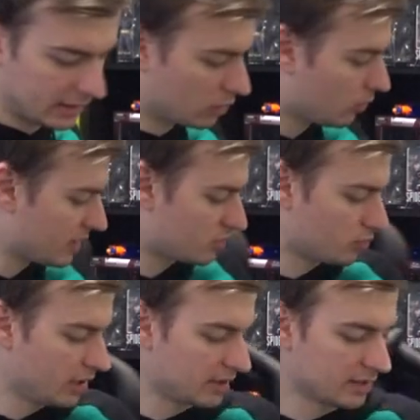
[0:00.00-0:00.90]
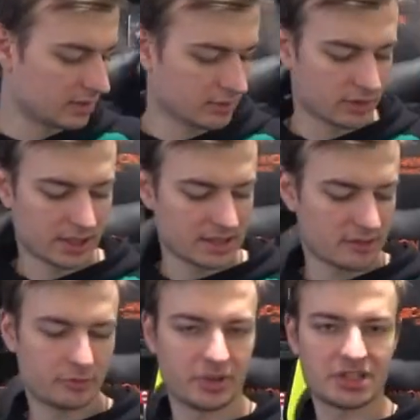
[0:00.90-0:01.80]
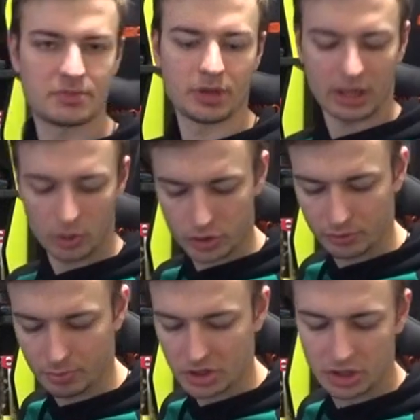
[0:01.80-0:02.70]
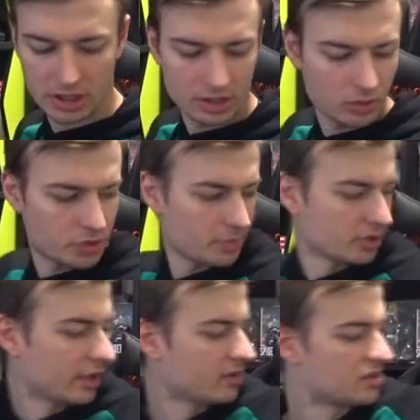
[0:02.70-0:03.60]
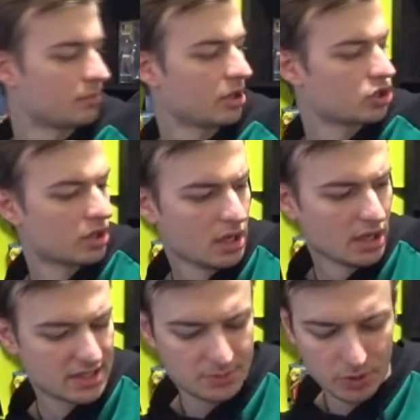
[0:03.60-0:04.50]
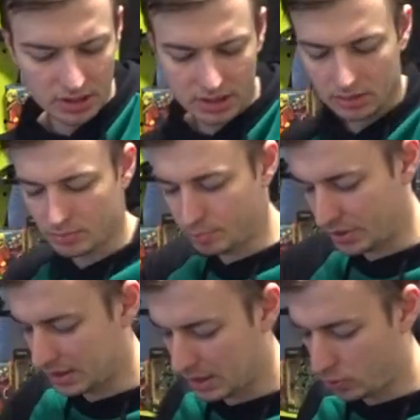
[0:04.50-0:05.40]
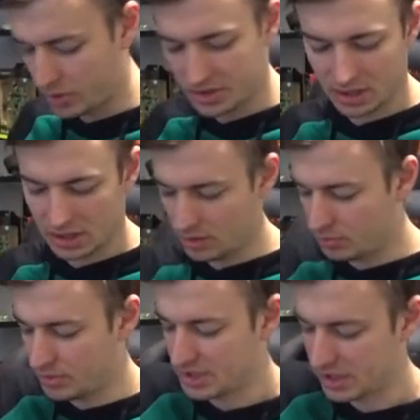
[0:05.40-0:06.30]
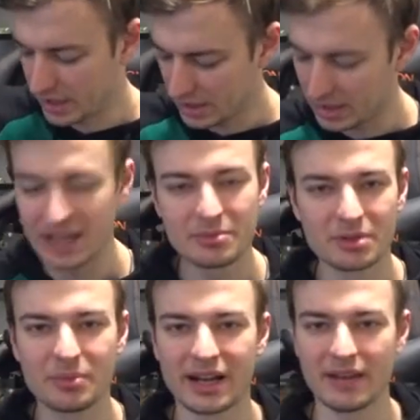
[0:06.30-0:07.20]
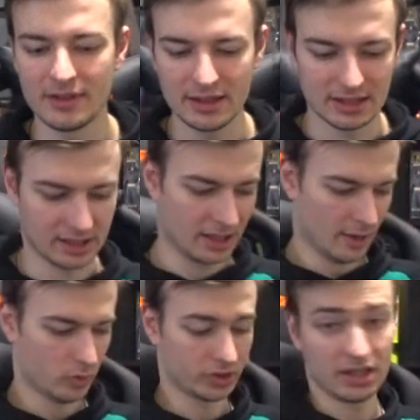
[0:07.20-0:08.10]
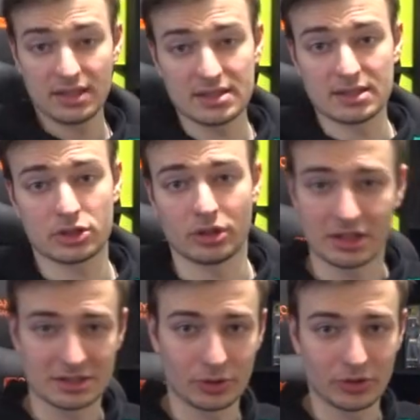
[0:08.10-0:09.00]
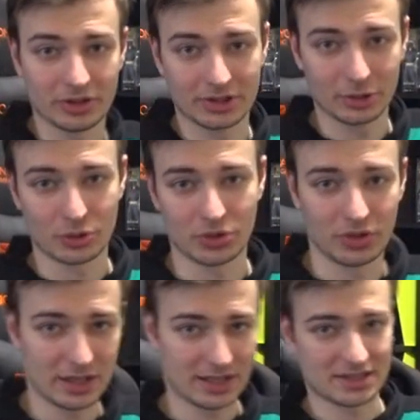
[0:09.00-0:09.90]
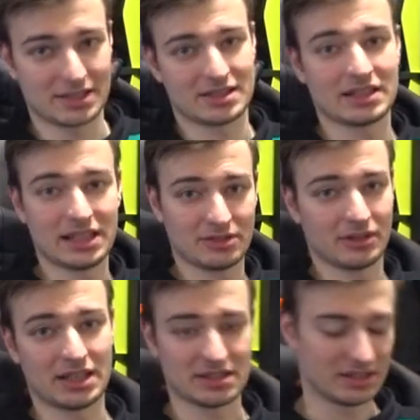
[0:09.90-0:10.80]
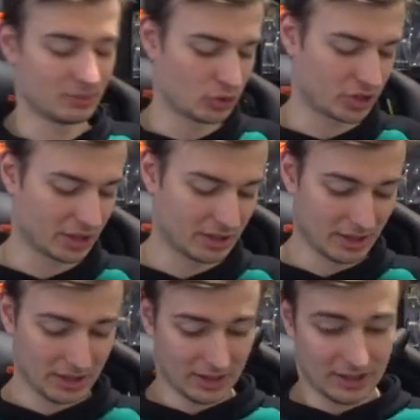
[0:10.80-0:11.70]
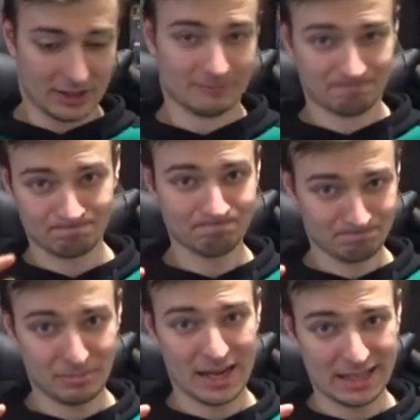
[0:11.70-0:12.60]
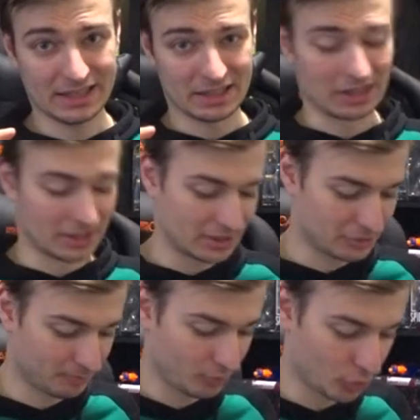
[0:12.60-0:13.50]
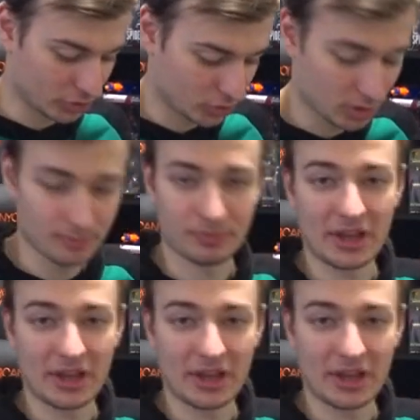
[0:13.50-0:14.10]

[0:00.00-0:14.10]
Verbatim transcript: как у вас, но у меня от этого кресла, в принципе, хорошее впечатление. Очень понравилась, опять же, спинка, подлокотники, материал, а именно боковинки. Вот, единственное, что расстроило, это то, что я оказался для этого кресла немножко маленький. Вот, но